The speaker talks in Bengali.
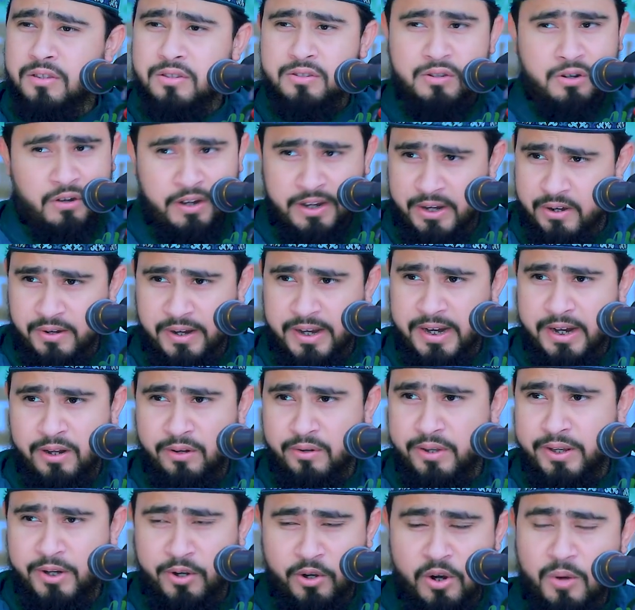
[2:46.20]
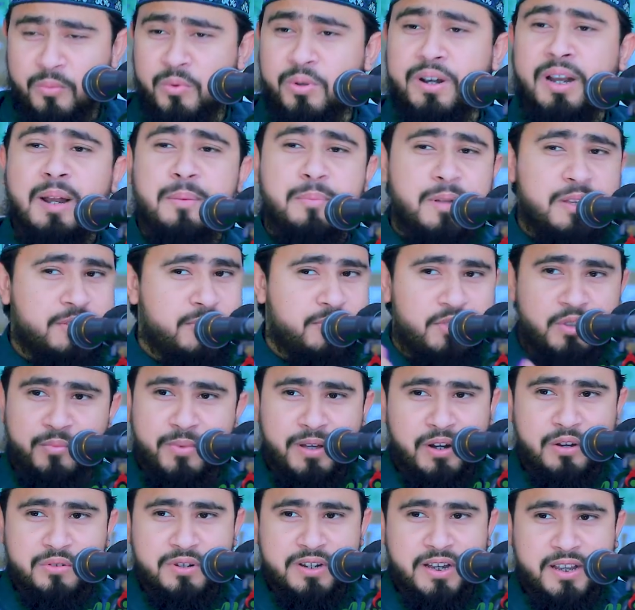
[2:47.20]
ছয় হয়ে গেল এরকম অনেক ব্যস্ত
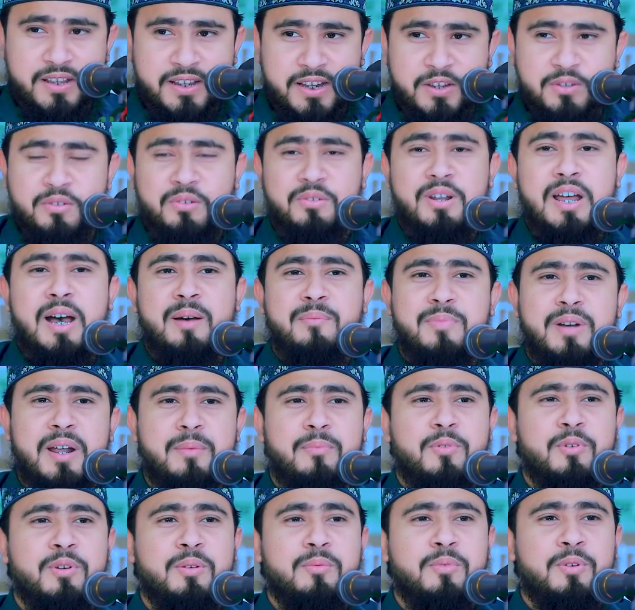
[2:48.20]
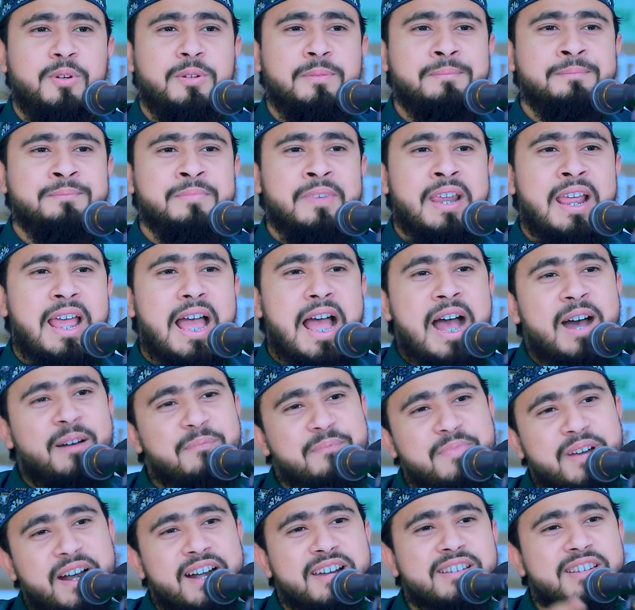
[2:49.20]
মানুষ আছে এজন্য আমরা বলবো
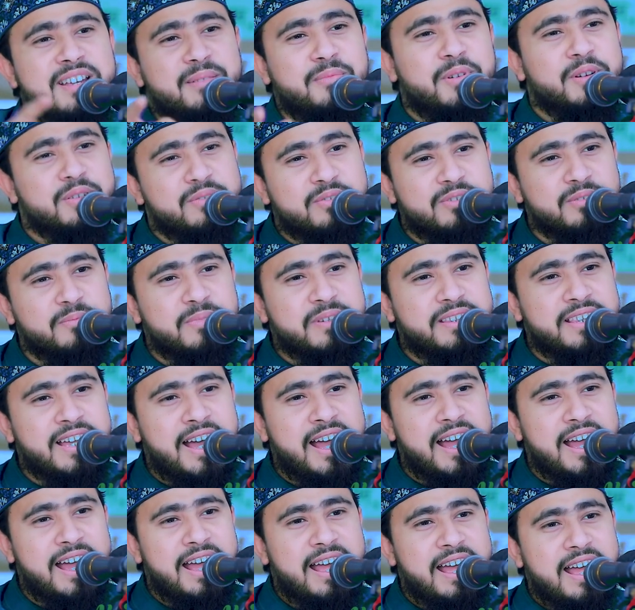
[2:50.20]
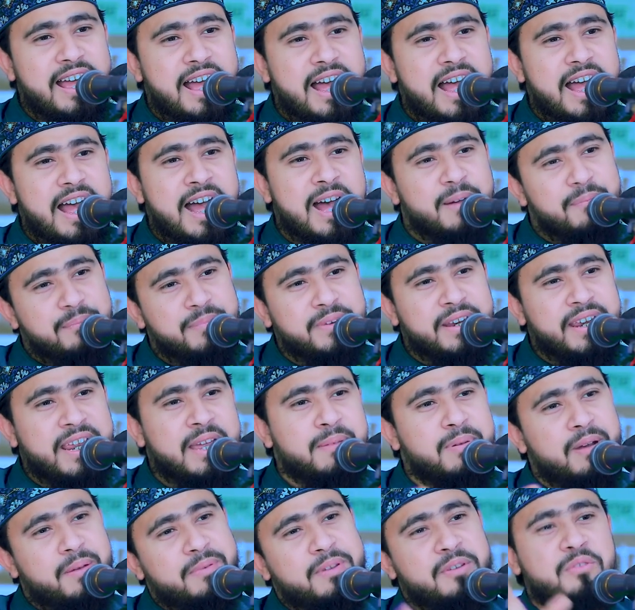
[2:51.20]
আপনার যেমন সুবিধা আপনি
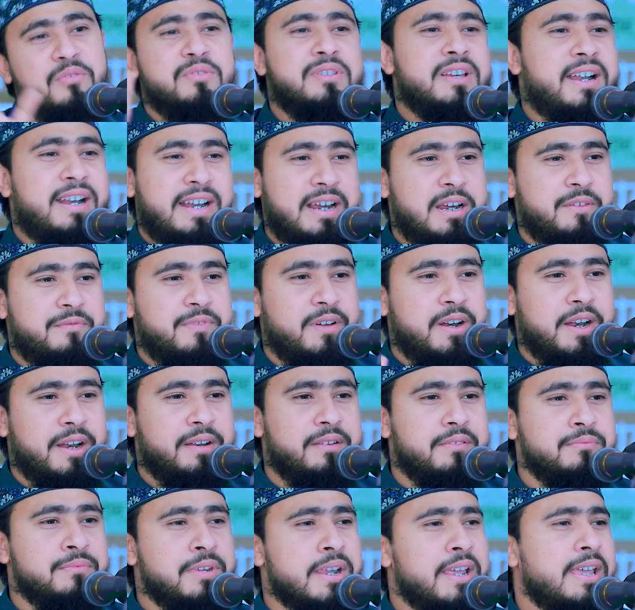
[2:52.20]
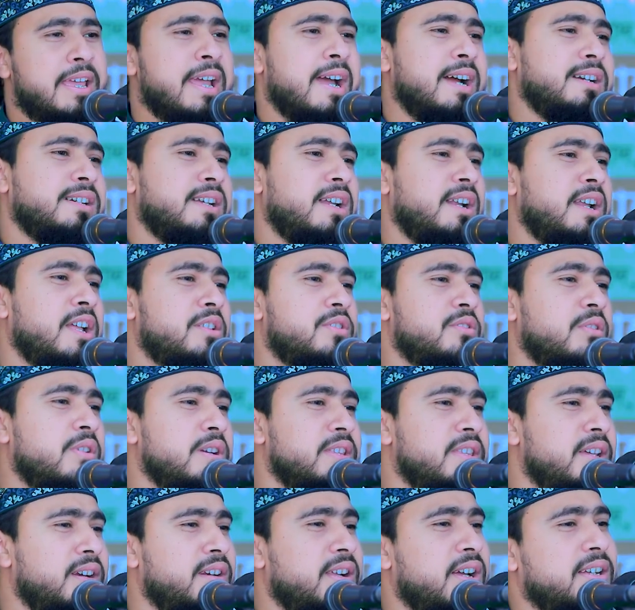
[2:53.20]
এভাবেই রোজা রেখে ফেলেন একটানা
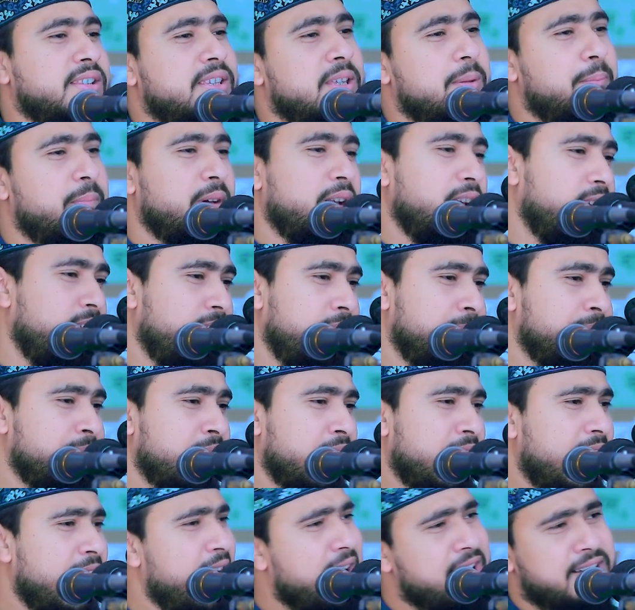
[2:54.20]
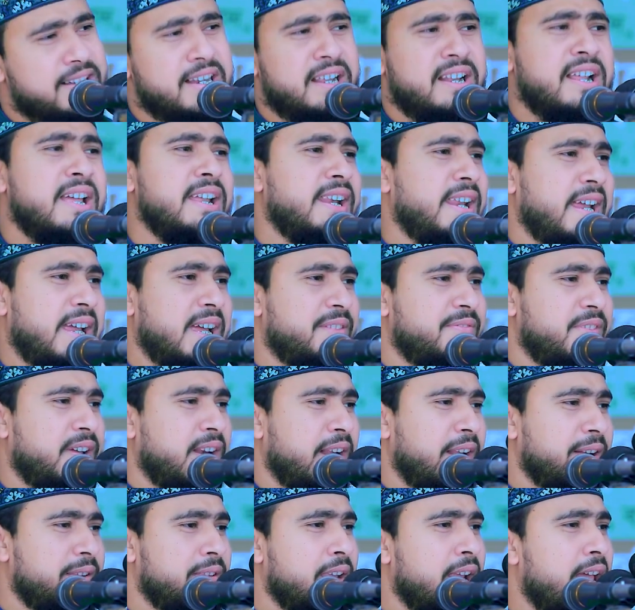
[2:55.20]
ছয় দিন রাখতে পারলে একটানাই রেখে
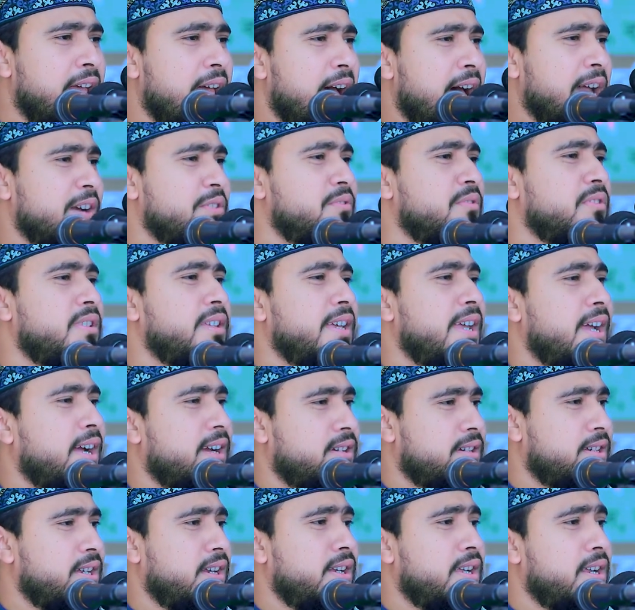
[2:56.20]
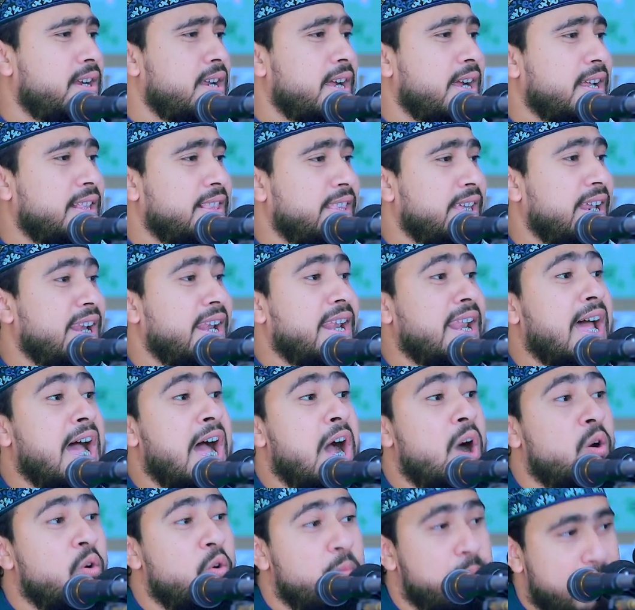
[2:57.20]
ফেলেন আর যদি একটানা রাখতে
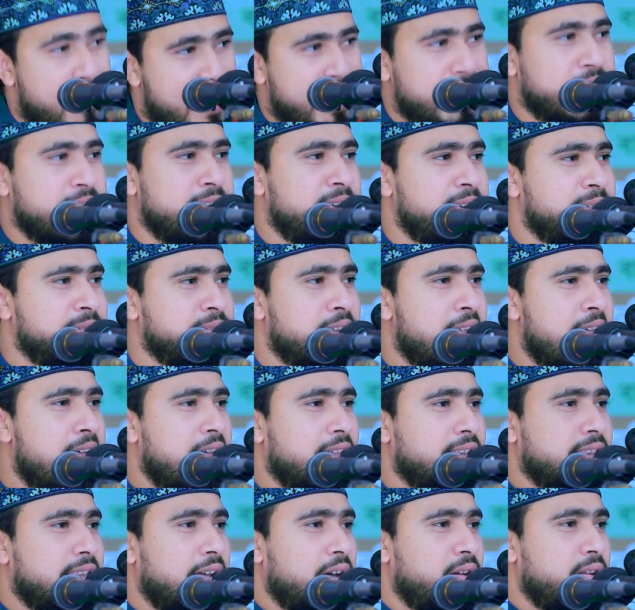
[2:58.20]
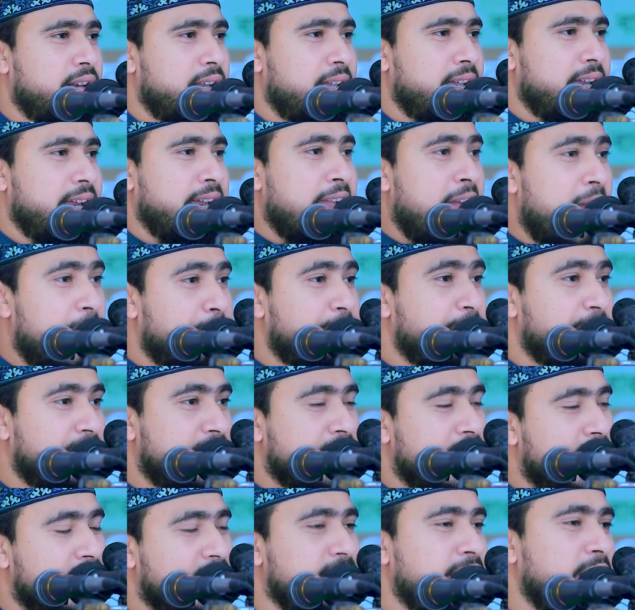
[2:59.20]
নাও পারেন তাহলে গ্যাপ
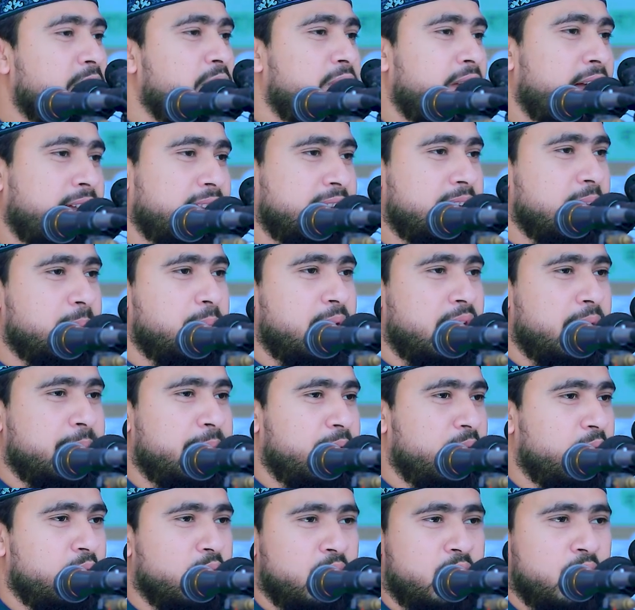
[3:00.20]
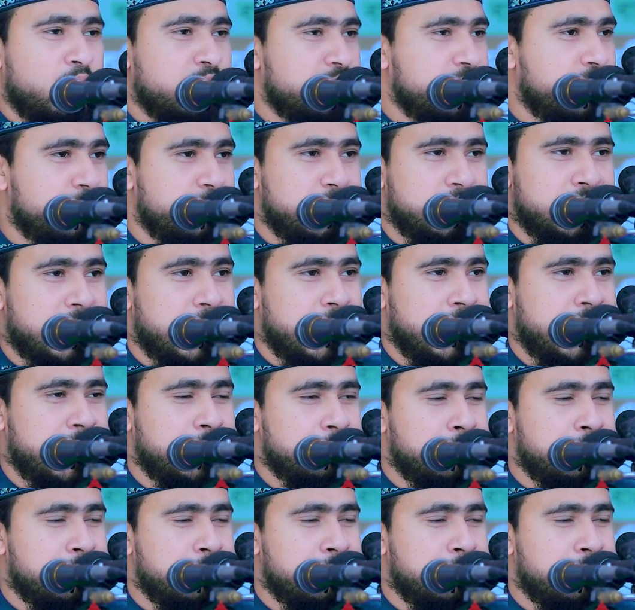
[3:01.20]
দিয়ে দিয়েও রাখতে পারবেন কোনো অসুবিধা